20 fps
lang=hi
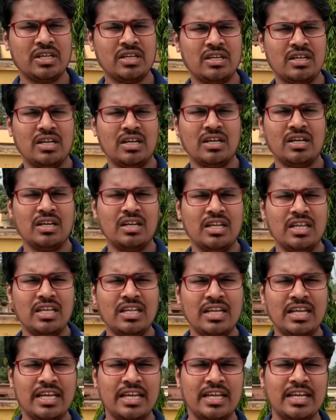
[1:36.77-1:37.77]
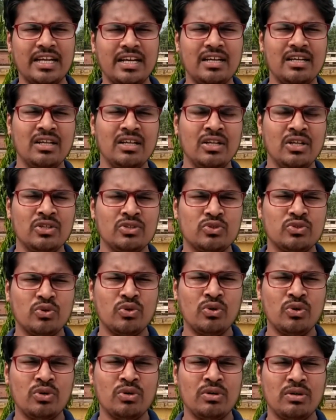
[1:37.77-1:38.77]
मिक्सचर अगर नहीं रहेगा
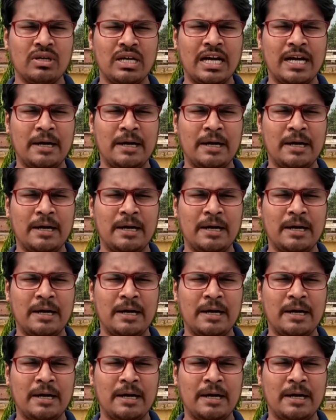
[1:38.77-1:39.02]
तो